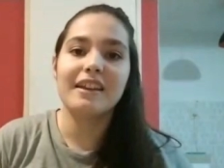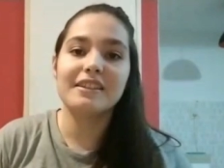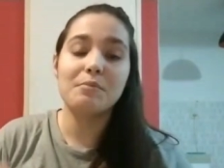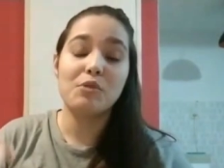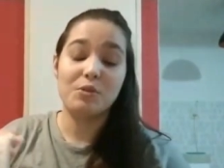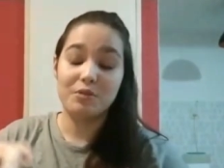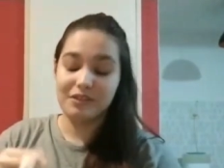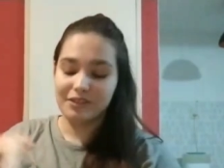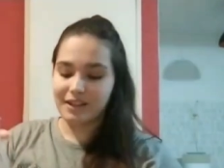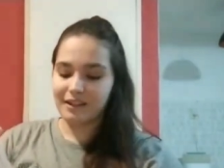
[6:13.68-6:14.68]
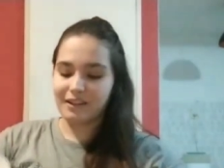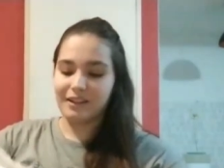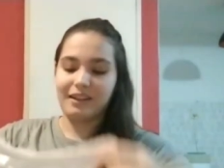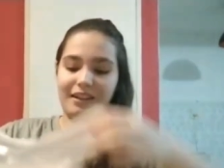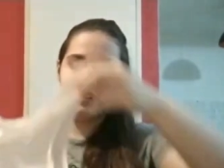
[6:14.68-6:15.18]
Esta musculosa
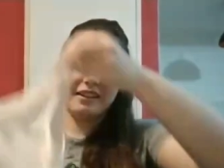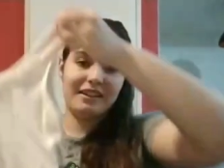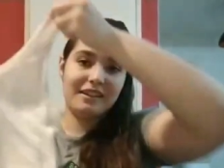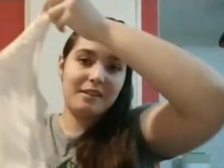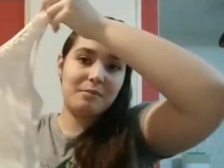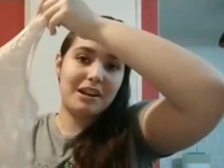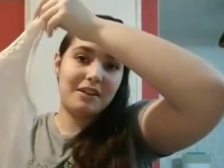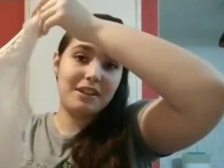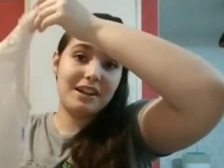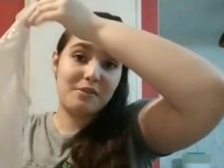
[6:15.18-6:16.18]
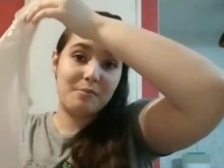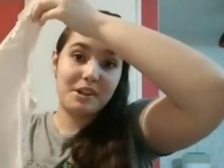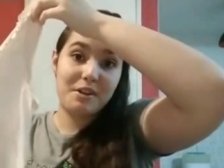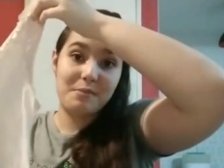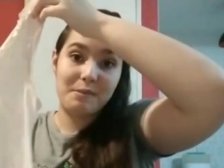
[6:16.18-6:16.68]
que, me la había
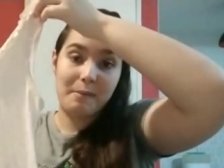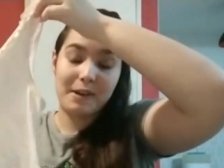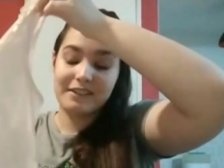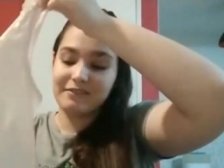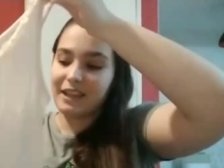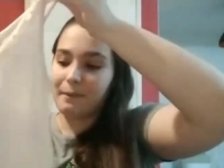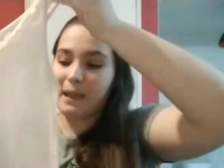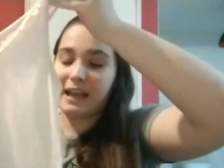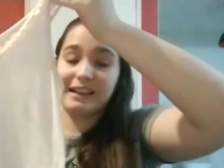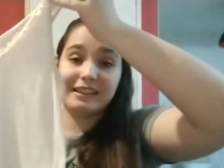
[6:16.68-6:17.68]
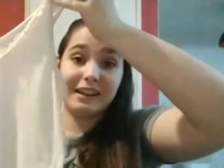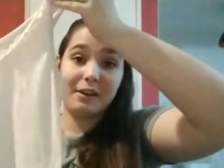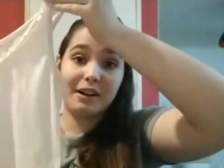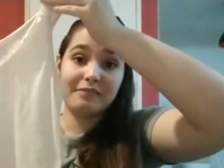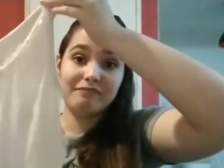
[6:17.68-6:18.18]
comprado mi mamá, que me
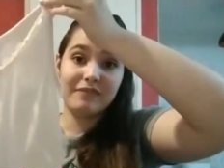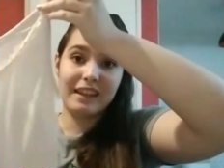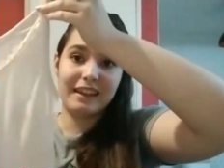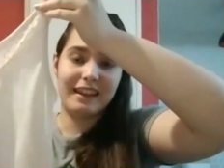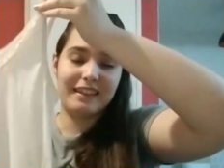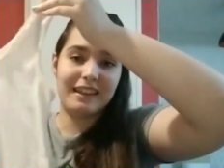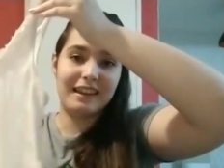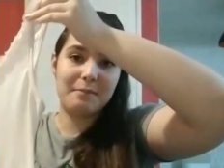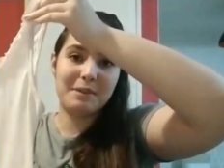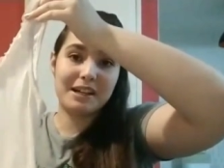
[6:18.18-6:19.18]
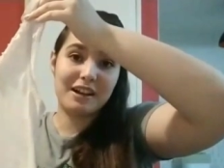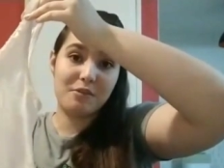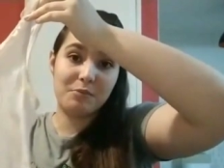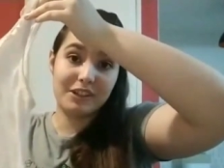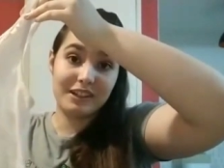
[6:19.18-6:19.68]
encantaba, eh, de la marca
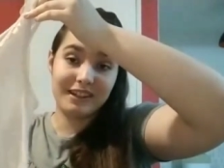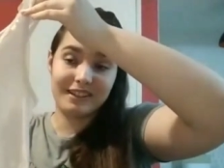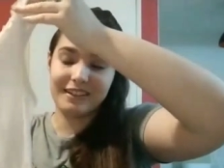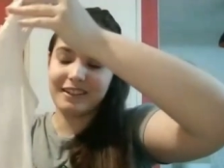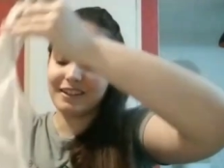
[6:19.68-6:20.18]
Como Quieres Que Te